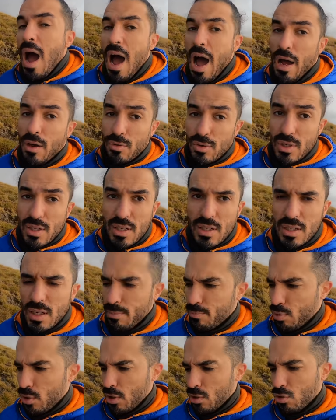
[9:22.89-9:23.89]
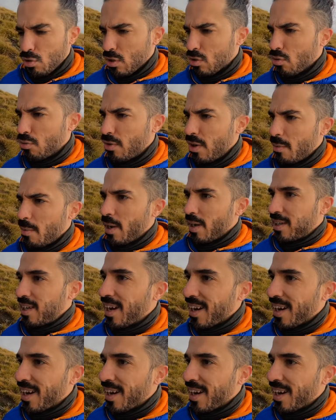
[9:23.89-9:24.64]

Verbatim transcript: à utiliser. Putain je suis essoufflé merde